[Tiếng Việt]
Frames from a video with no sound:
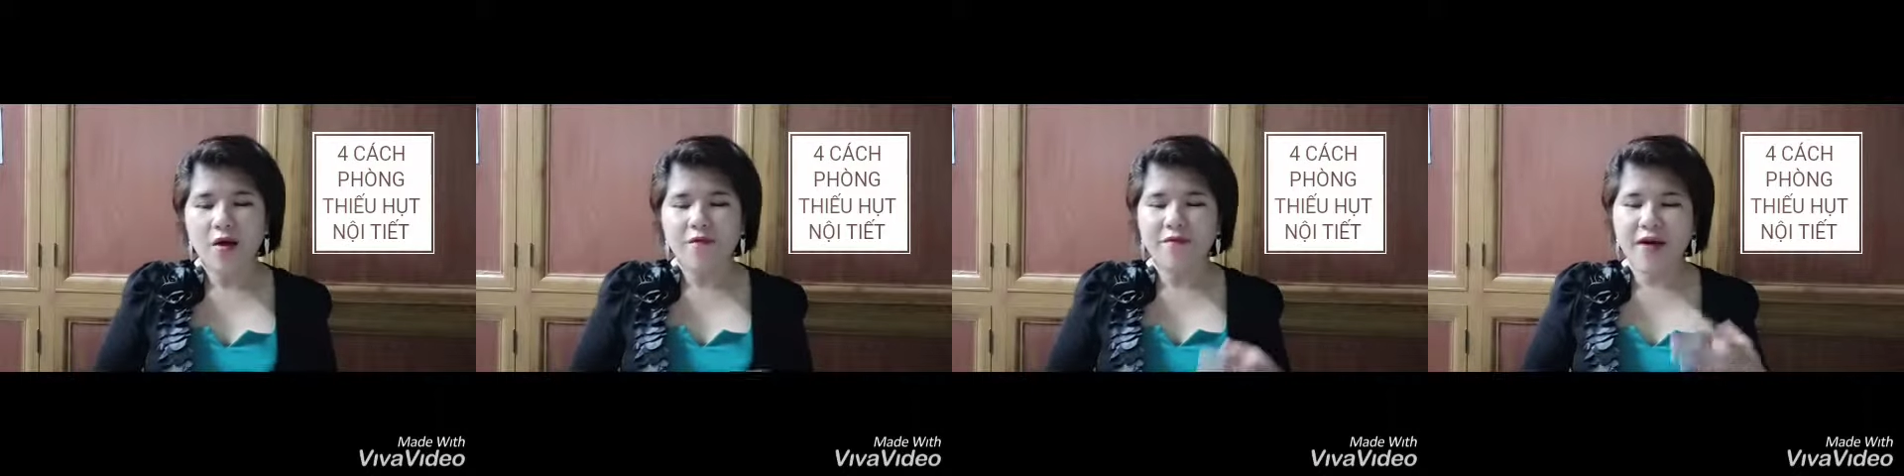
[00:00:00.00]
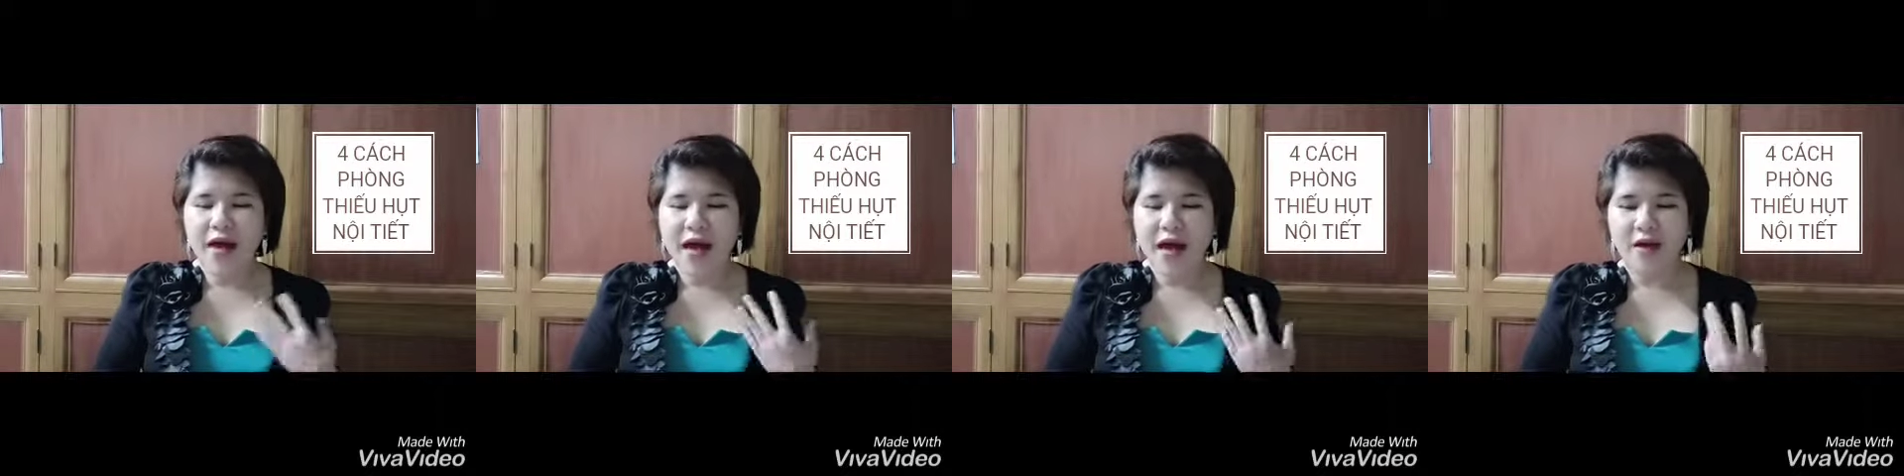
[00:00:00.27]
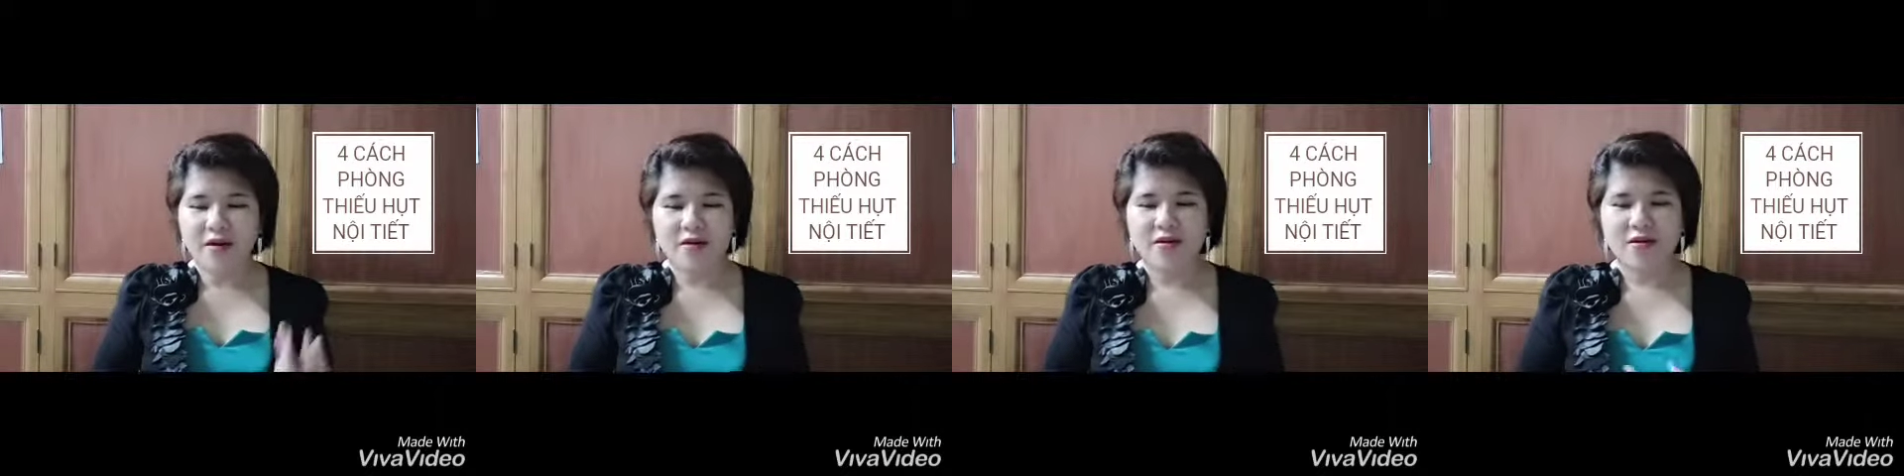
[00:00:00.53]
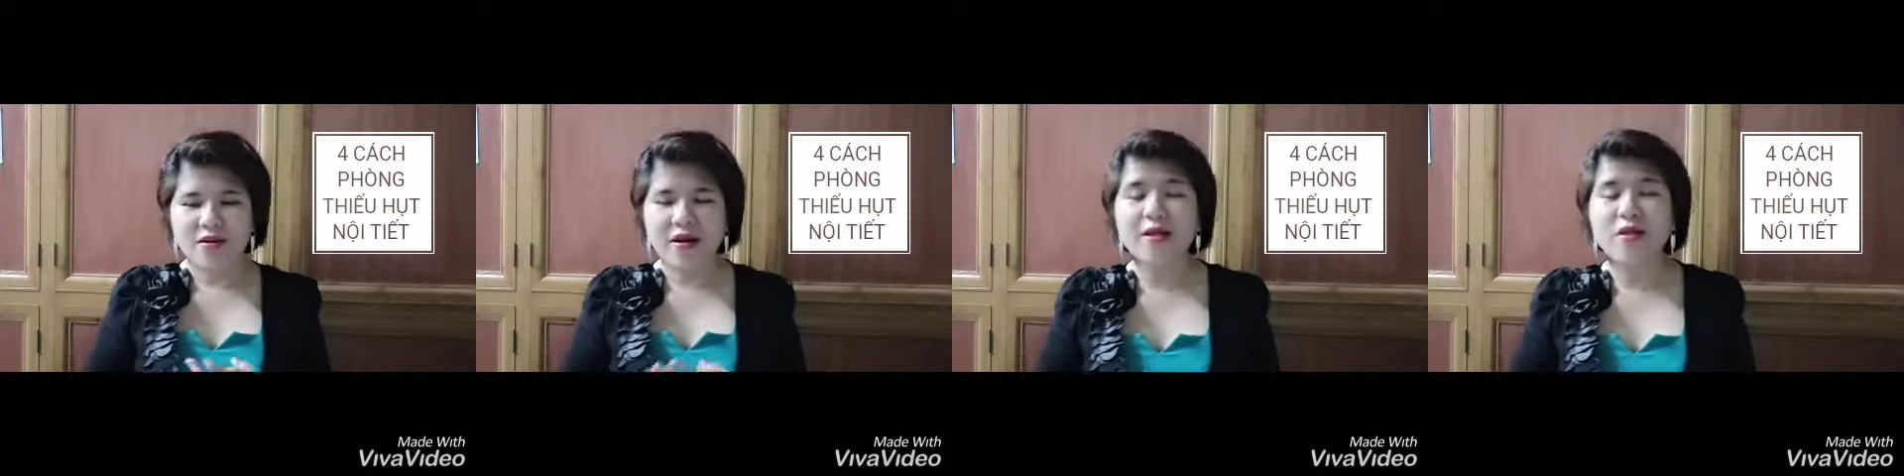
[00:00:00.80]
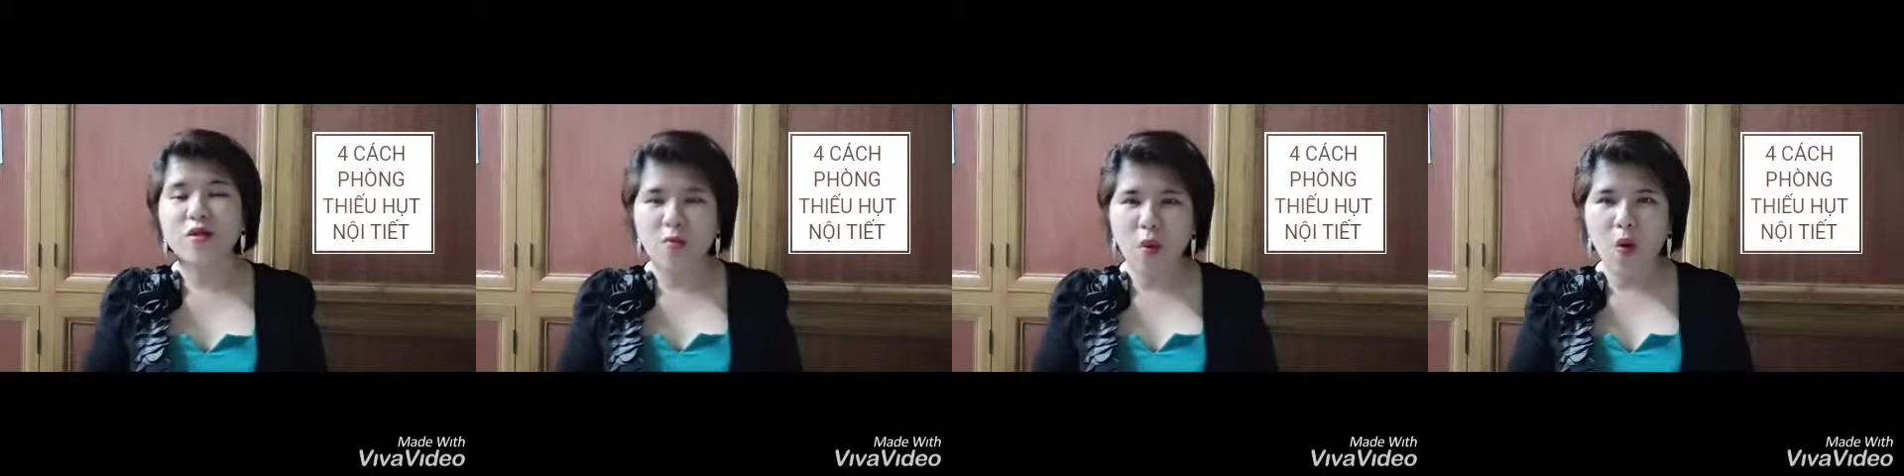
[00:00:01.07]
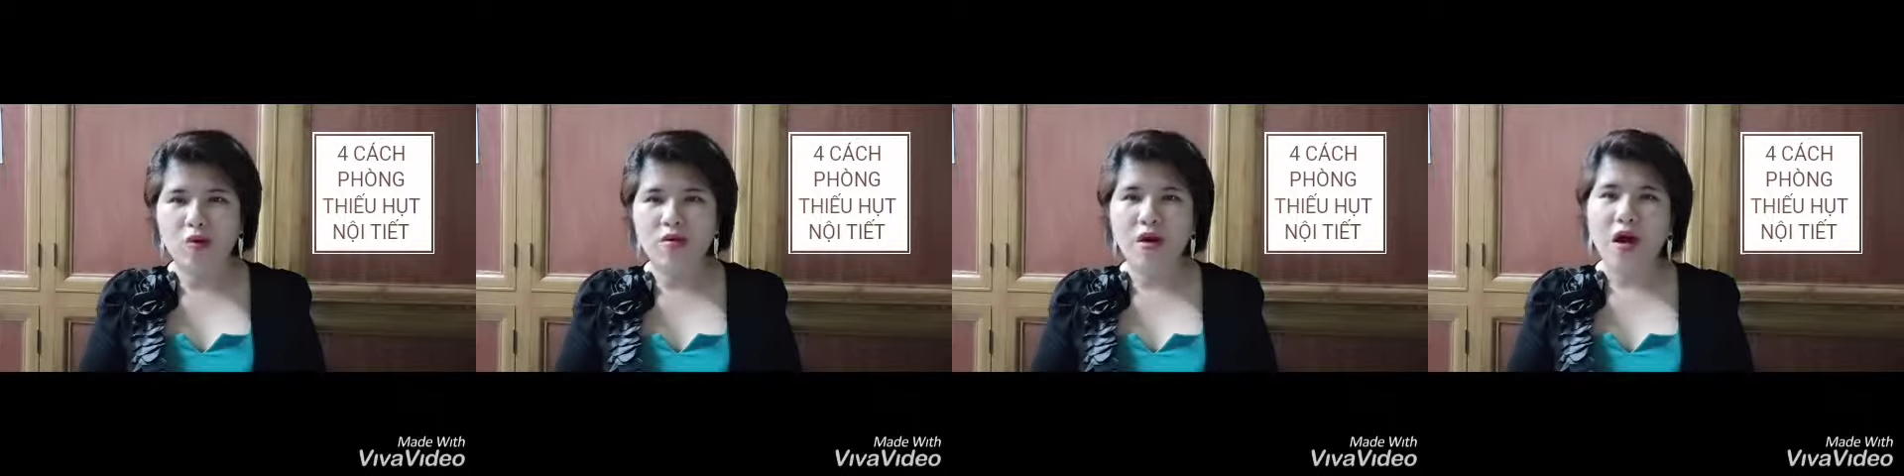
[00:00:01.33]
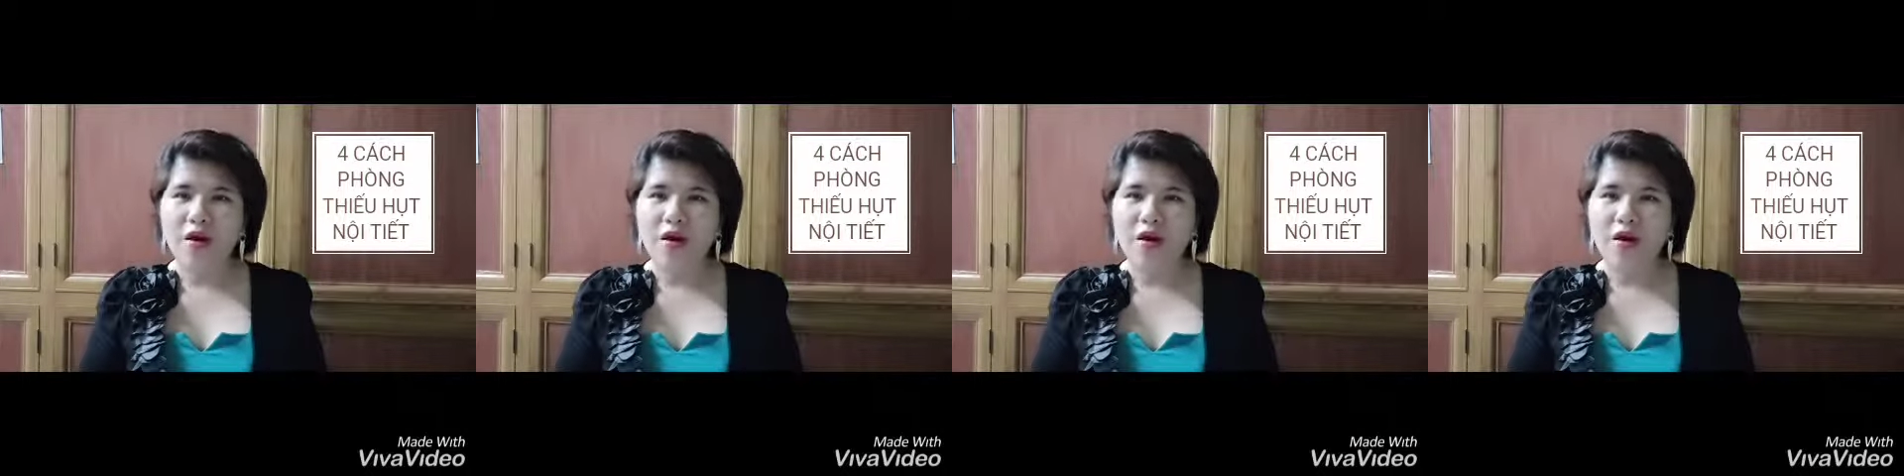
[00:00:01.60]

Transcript: Và cách số 4